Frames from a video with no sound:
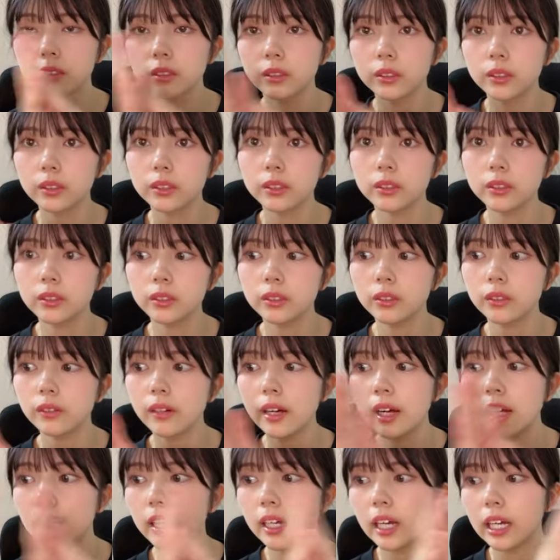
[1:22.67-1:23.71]
ジュックロ
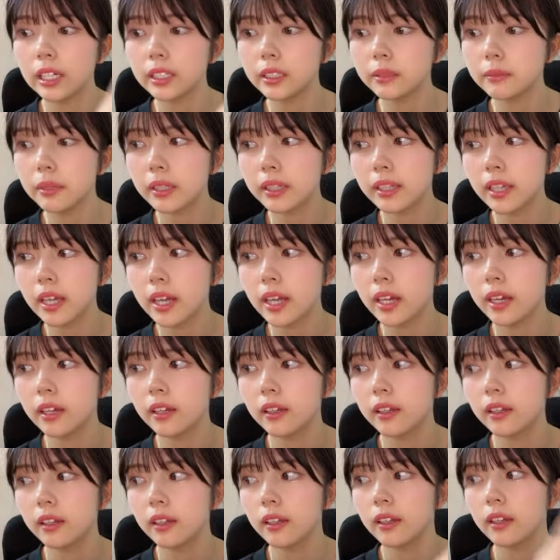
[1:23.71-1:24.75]
は初めて
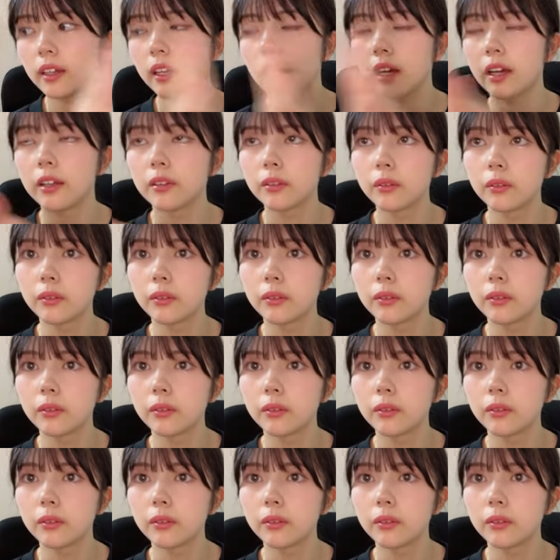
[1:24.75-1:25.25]
あのー、